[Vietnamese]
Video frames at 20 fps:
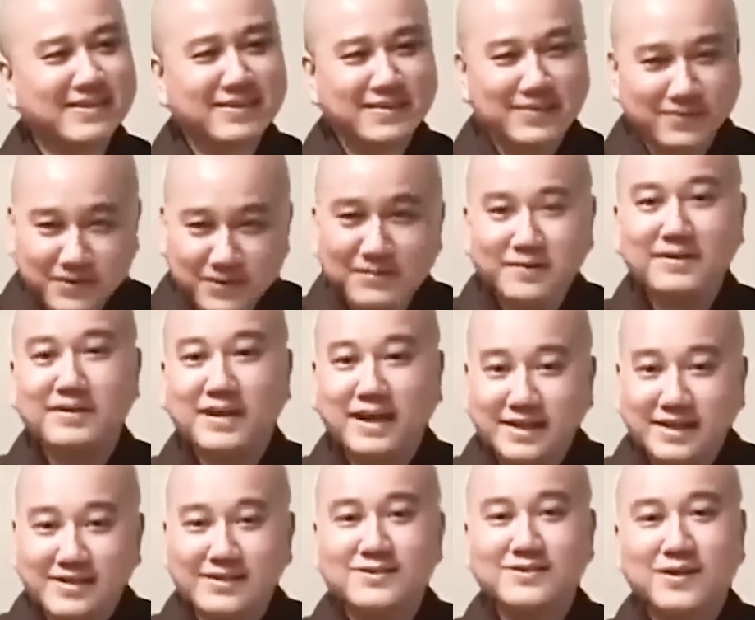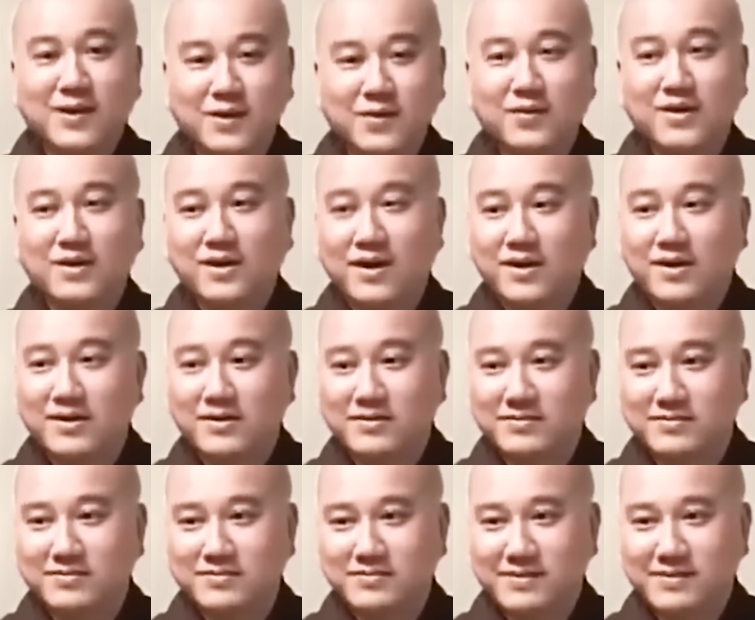Quý vị thấy được chỗ mà nói không?
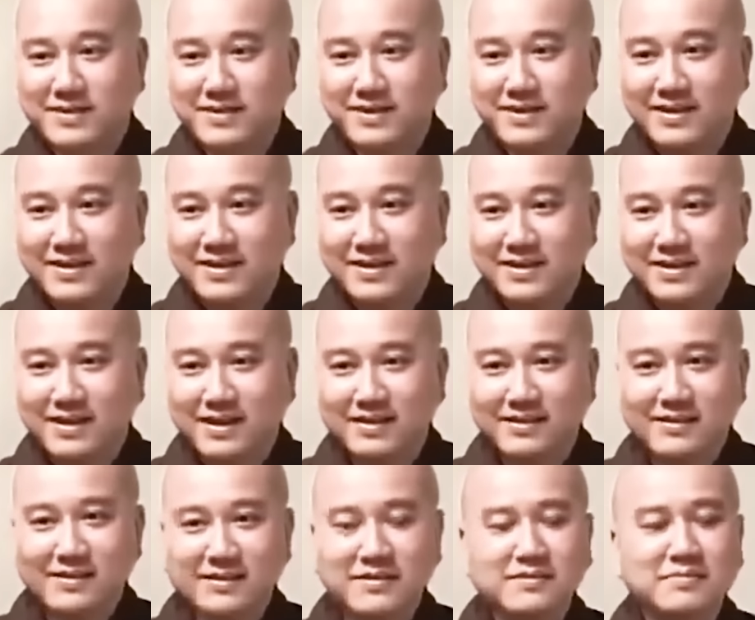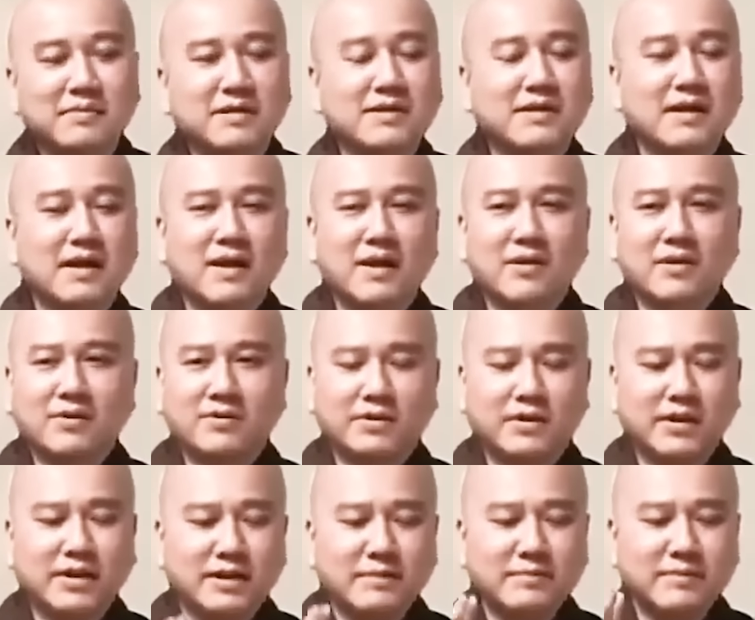Tử mình
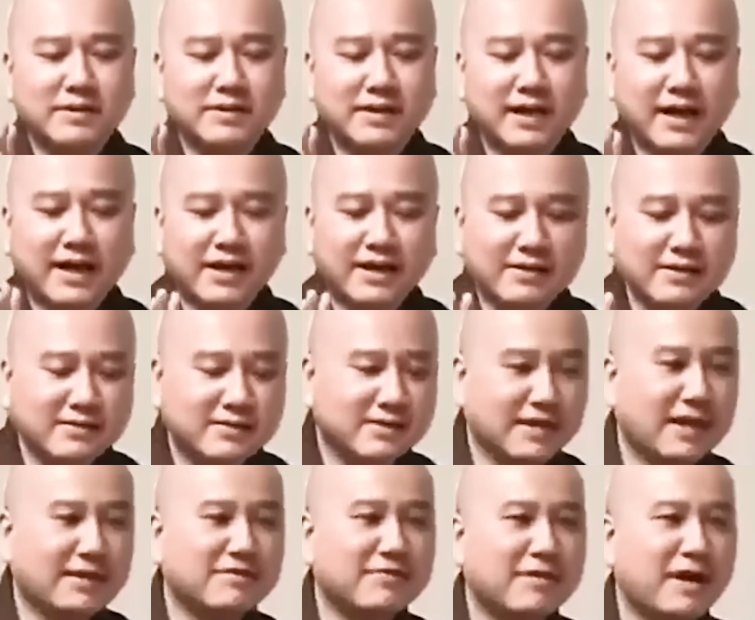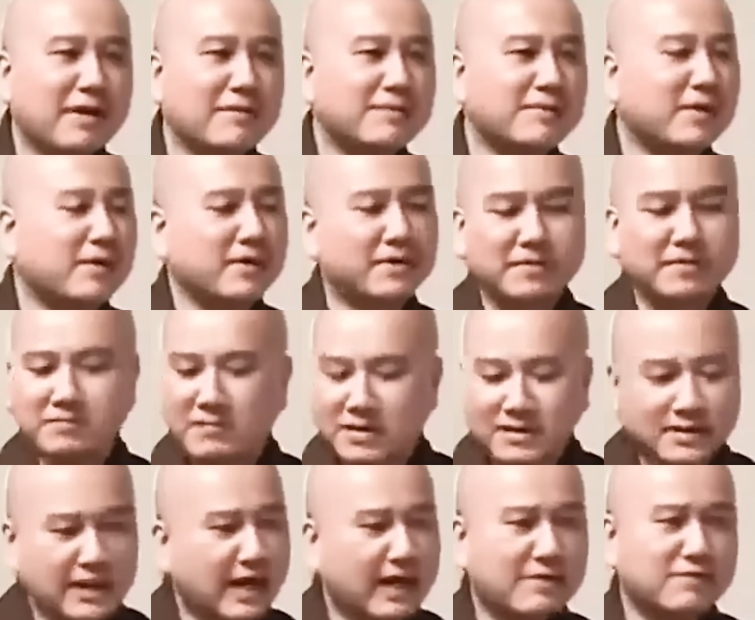khi mình thấy được các pháp rồi,
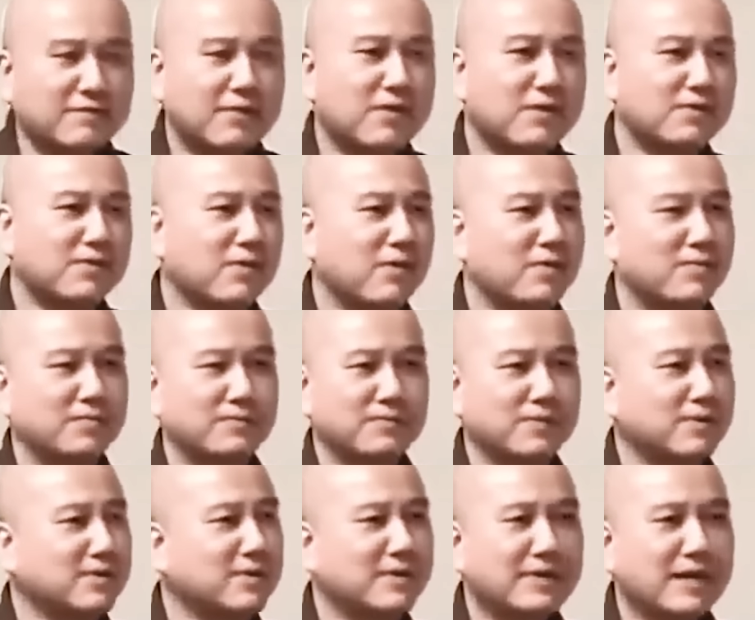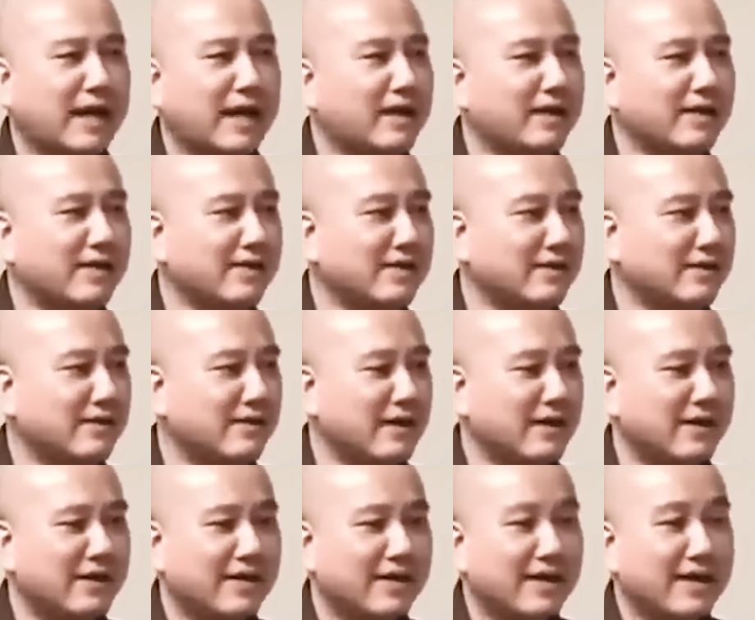bình an vô cùng, không có gì cả.
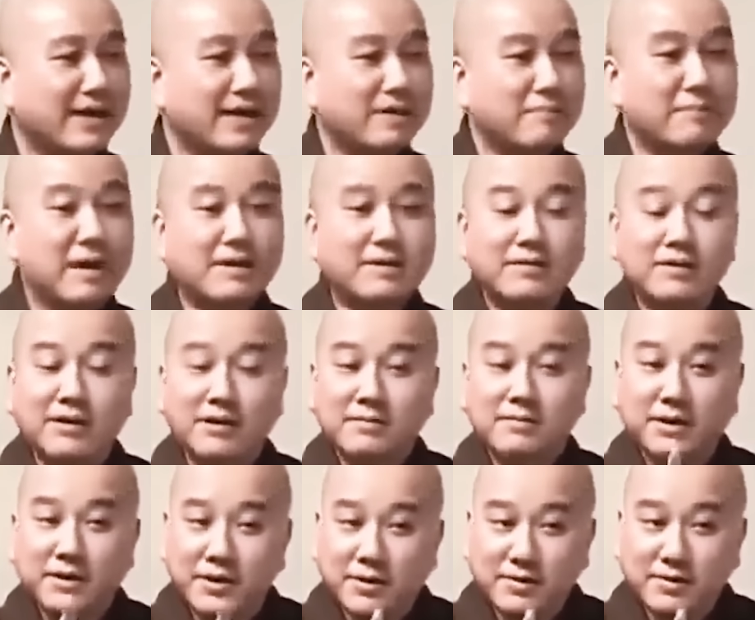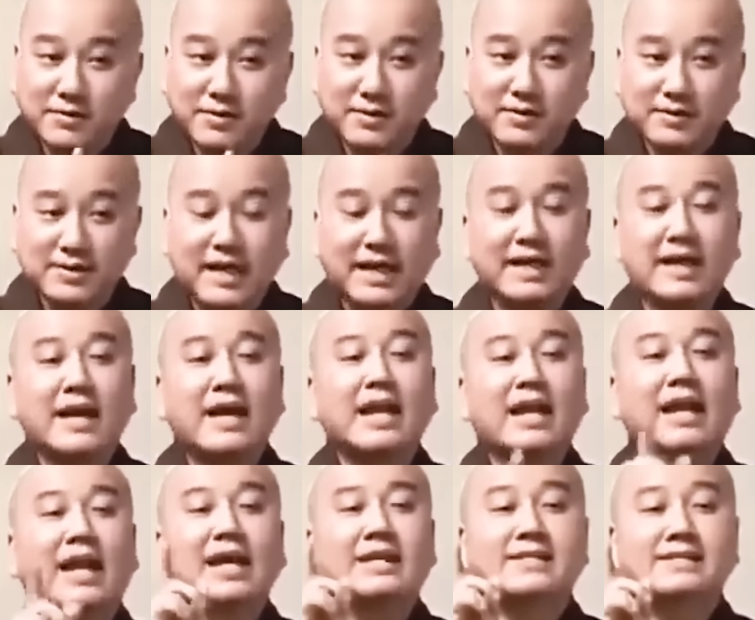Mà người mà hiểu được vậy
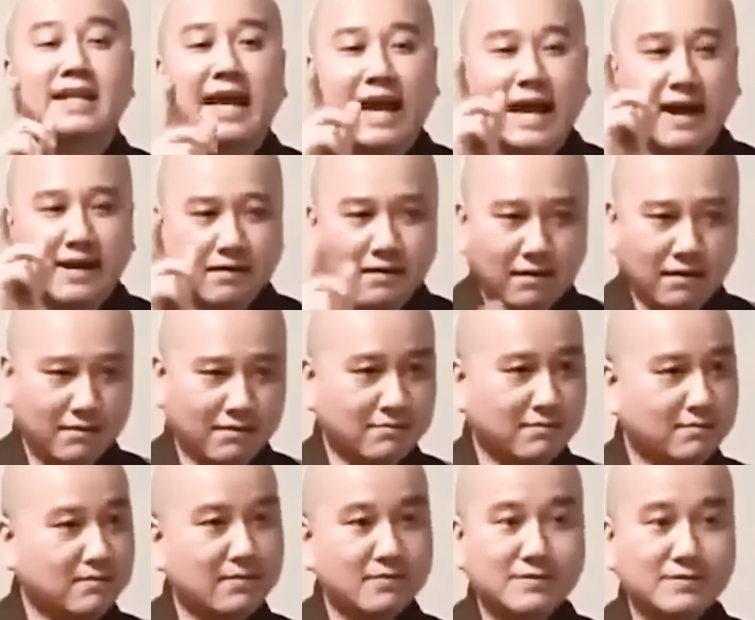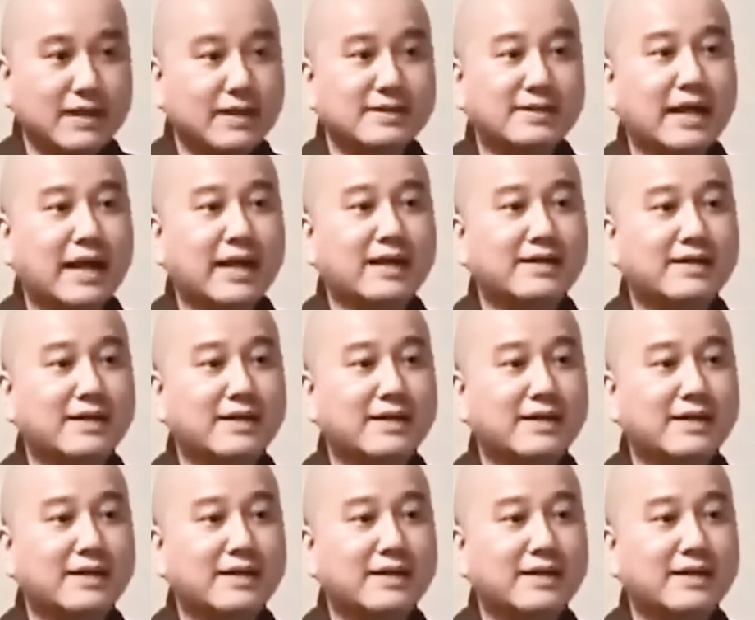là xả đó, tranh cãi gì